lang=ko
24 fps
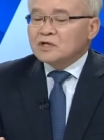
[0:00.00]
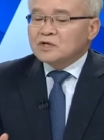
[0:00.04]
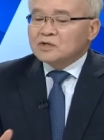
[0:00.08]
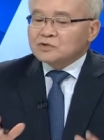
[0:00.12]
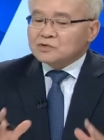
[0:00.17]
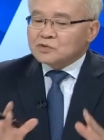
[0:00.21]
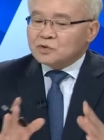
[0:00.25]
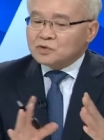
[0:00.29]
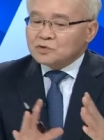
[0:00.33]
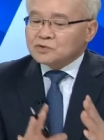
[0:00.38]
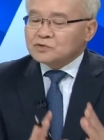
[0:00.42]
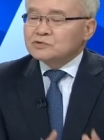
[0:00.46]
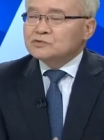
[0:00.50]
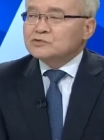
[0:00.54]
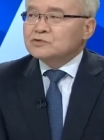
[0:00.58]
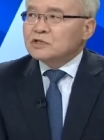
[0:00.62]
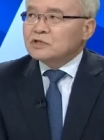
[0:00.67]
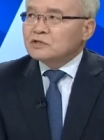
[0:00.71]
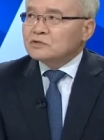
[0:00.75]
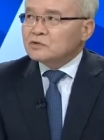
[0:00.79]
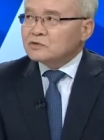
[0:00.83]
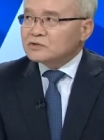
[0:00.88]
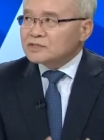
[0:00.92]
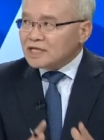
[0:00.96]
예. 소수
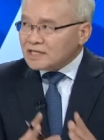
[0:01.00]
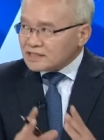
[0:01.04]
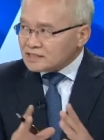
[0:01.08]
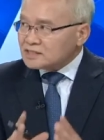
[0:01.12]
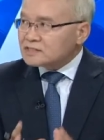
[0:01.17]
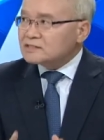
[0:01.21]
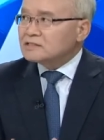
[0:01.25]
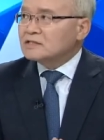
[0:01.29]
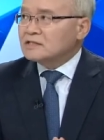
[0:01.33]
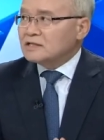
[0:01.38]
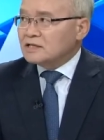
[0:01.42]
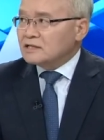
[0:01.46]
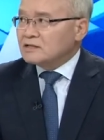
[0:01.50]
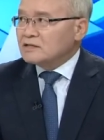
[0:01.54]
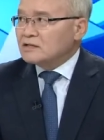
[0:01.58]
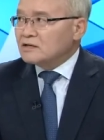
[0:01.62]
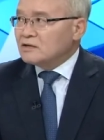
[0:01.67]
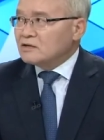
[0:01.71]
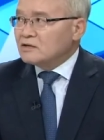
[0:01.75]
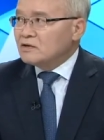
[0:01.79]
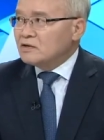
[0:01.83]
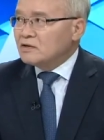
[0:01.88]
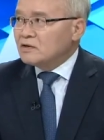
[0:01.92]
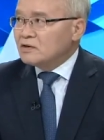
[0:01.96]
의견도 상식적이어야
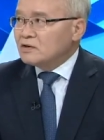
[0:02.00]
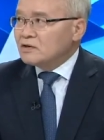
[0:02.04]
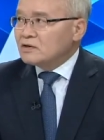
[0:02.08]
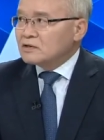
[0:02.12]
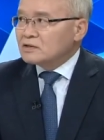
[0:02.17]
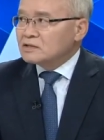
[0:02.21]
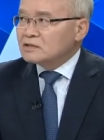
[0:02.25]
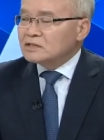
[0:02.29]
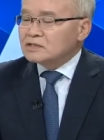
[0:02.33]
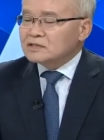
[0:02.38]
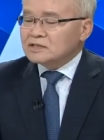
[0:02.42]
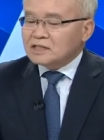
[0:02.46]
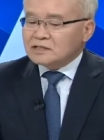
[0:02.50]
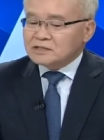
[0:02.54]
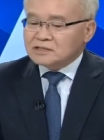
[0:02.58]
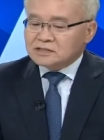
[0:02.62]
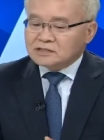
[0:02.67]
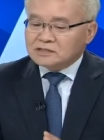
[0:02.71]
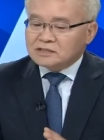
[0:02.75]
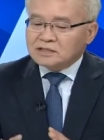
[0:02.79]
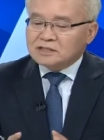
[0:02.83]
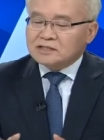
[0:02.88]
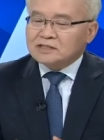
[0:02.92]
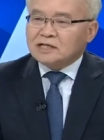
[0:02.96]
돼요. 예. 근데
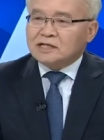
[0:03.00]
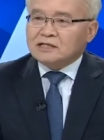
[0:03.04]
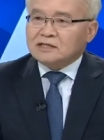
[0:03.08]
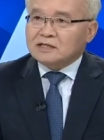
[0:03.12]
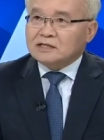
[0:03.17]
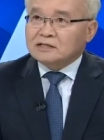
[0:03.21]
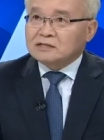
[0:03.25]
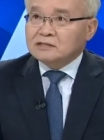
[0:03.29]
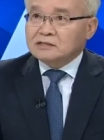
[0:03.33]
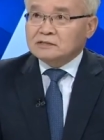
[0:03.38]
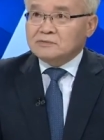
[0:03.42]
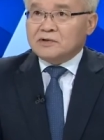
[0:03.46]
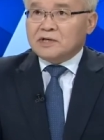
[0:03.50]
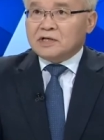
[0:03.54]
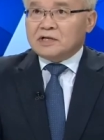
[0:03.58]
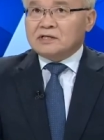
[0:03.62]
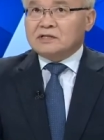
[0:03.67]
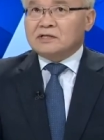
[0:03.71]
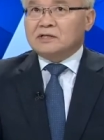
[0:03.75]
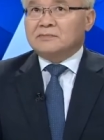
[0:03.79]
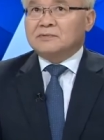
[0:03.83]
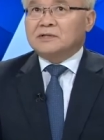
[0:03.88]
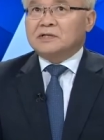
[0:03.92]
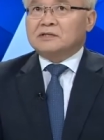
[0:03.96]
상식적이지 않다. 그건 왜
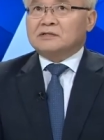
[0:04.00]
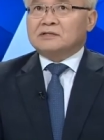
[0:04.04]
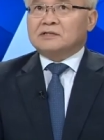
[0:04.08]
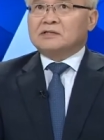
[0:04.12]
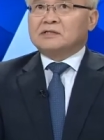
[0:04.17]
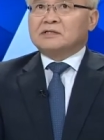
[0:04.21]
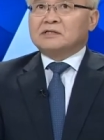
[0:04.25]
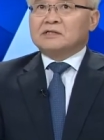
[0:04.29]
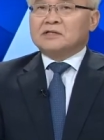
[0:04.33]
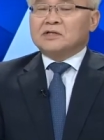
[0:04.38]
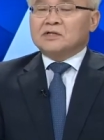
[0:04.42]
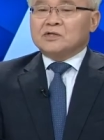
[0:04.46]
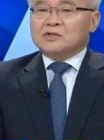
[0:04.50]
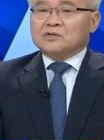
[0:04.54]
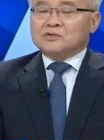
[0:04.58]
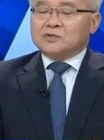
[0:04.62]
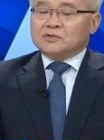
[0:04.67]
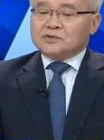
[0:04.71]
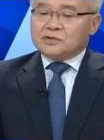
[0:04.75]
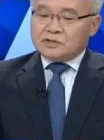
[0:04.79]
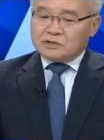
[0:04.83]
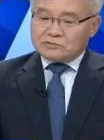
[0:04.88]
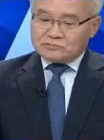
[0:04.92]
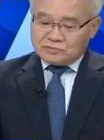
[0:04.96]
그러냐면
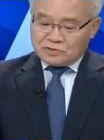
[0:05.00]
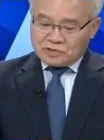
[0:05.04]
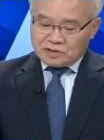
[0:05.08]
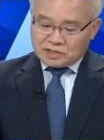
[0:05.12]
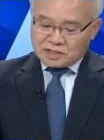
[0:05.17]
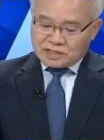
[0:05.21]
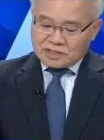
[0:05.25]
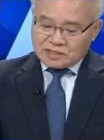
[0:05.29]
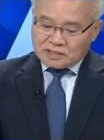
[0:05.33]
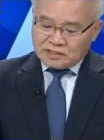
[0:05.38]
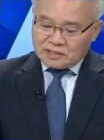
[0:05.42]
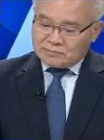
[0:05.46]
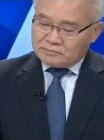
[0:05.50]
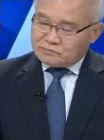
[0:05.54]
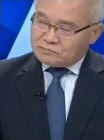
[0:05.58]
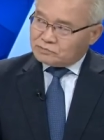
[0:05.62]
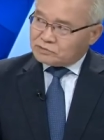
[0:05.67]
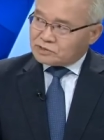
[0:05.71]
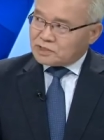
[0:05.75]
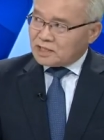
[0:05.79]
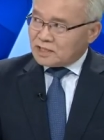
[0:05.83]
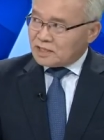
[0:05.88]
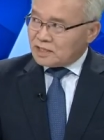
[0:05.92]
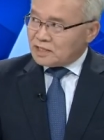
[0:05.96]
조세연구원은
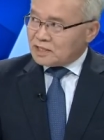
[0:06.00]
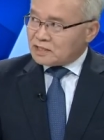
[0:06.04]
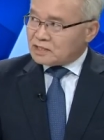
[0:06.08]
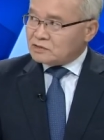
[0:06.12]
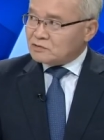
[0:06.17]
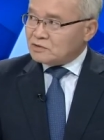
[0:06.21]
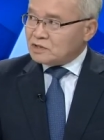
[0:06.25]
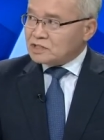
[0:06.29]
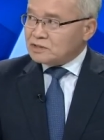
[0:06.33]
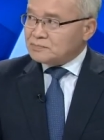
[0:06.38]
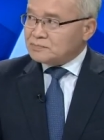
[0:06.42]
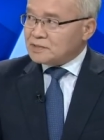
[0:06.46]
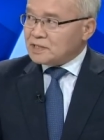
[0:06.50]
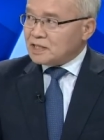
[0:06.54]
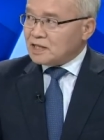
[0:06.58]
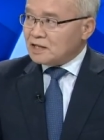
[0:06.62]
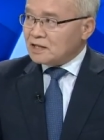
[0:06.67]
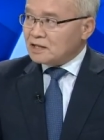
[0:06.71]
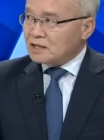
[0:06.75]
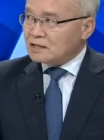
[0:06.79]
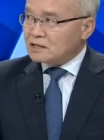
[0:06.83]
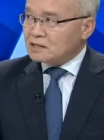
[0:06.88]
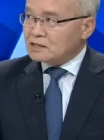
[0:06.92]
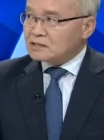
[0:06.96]
기재부 산하의 기관입니다.
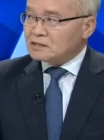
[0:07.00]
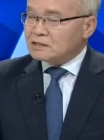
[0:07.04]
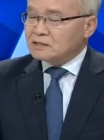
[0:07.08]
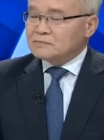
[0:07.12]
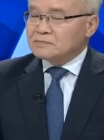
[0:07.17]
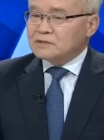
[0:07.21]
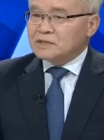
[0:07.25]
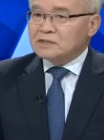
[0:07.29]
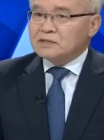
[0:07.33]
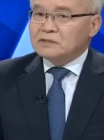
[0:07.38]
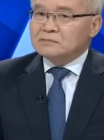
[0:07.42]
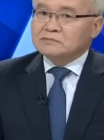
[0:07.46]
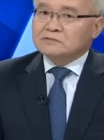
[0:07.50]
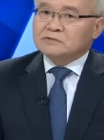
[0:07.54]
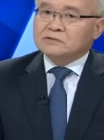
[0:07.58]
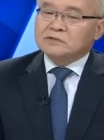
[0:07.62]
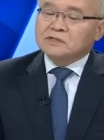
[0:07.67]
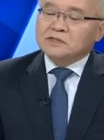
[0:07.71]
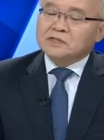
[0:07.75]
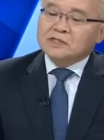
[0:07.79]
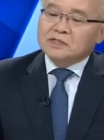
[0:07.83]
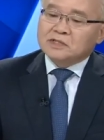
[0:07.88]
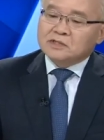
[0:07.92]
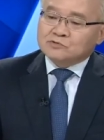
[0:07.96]
그렇기 예. 때문에 너무
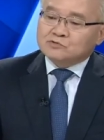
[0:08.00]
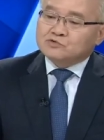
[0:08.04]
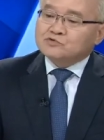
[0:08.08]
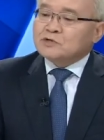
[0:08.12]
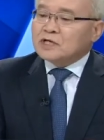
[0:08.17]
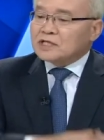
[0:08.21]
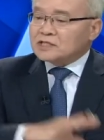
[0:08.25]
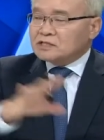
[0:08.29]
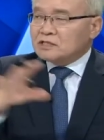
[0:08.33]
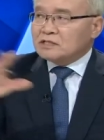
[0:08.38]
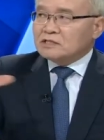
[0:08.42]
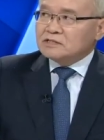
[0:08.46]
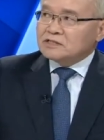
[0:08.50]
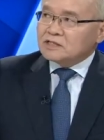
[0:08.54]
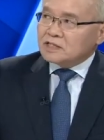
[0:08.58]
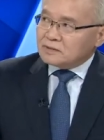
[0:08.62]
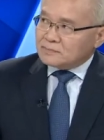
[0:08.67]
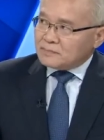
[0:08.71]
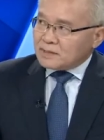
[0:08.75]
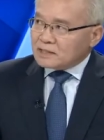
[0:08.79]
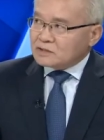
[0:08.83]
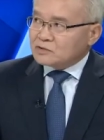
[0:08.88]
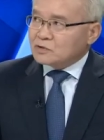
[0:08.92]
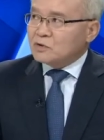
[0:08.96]
국가 정제의
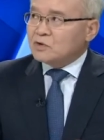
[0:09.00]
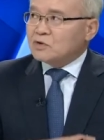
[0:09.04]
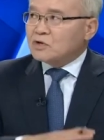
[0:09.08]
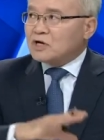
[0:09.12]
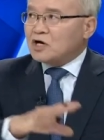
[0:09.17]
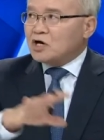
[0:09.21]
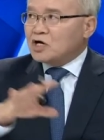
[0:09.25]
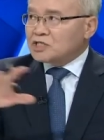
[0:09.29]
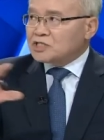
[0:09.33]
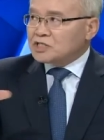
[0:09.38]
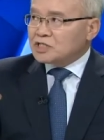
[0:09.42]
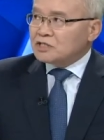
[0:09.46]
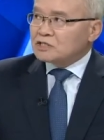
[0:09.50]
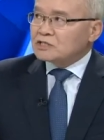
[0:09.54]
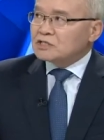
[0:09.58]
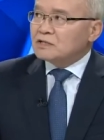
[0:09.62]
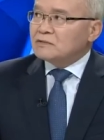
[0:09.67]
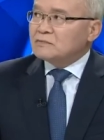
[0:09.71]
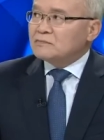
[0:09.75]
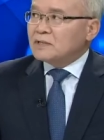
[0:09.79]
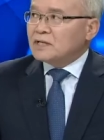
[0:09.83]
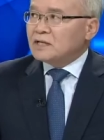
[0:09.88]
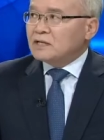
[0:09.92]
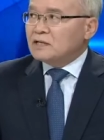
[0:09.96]
매크로
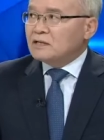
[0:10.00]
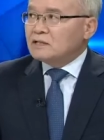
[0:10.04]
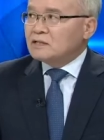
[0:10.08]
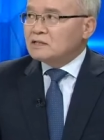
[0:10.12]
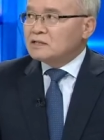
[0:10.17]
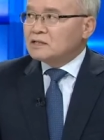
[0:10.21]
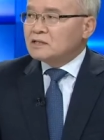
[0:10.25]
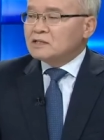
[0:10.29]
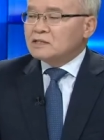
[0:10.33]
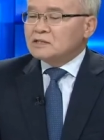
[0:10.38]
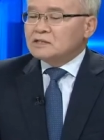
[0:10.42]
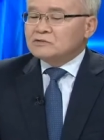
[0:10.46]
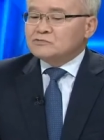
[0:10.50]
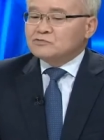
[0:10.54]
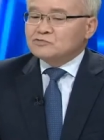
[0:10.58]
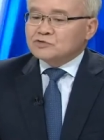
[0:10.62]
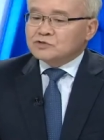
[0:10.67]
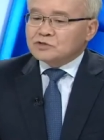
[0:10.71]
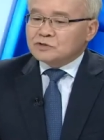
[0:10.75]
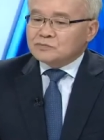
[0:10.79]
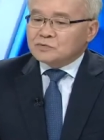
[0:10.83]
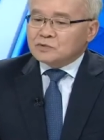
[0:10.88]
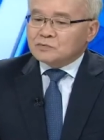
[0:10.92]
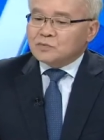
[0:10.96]
거시경제만을 음.
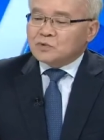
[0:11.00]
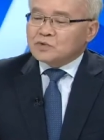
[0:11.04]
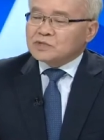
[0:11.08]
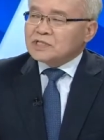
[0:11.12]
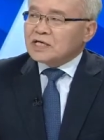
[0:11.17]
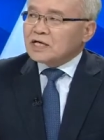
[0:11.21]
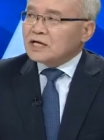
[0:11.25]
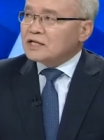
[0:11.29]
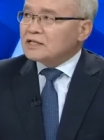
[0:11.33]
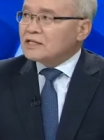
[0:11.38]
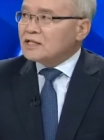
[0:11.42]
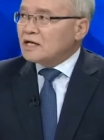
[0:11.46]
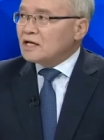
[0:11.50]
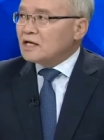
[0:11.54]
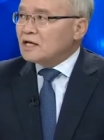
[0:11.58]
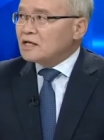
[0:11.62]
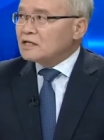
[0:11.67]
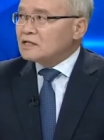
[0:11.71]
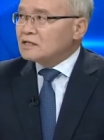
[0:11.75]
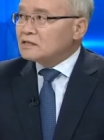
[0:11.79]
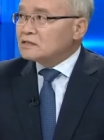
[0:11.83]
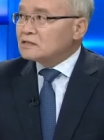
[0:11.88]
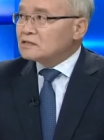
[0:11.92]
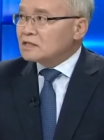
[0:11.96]
중점으로 보지 않았나
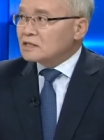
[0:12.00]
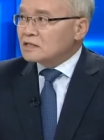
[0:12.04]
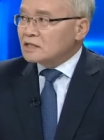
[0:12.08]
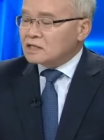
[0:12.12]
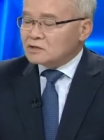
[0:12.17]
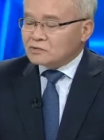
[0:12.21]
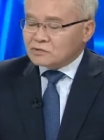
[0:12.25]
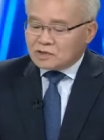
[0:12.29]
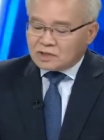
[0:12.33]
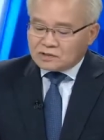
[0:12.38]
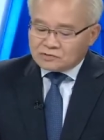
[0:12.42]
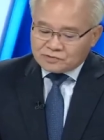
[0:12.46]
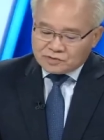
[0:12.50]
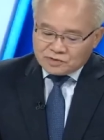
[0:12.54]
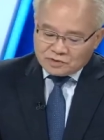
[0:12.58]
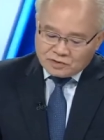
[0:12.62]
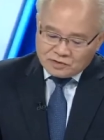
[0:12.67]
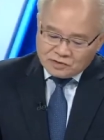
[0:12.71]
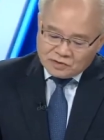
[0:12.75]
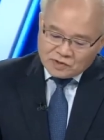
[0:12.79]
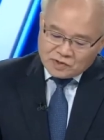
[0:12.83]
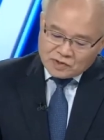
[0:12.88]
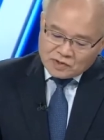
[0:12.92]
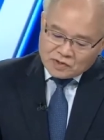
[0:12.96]
이런 생각도
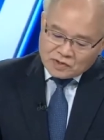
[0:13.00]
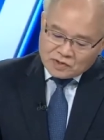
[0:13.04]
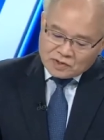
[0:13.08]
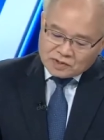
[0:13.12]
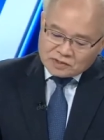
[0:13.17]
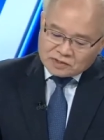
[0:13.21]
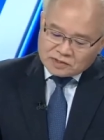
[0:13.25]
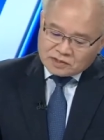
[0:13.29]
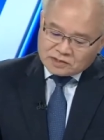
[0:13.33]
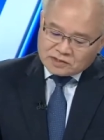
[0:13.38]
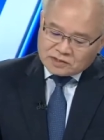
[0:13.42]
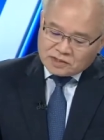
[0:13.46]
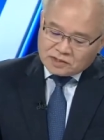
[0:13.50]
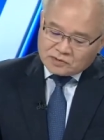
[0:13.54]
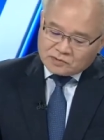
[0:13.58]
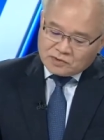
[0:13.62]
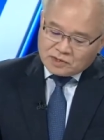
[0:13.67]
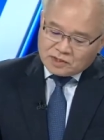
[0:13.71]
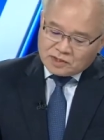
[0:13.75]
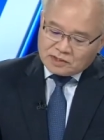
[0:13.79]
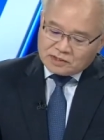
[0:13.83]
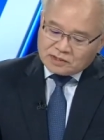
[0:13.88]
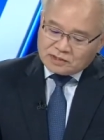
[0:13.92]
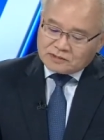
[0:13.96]
하고요. 예. 첫째 또
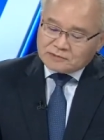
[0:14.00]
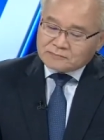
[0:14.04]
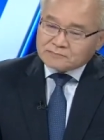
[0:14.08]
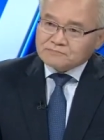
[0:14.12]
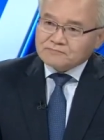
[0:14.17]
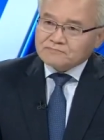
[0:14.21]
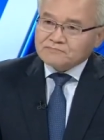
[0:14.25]
하나는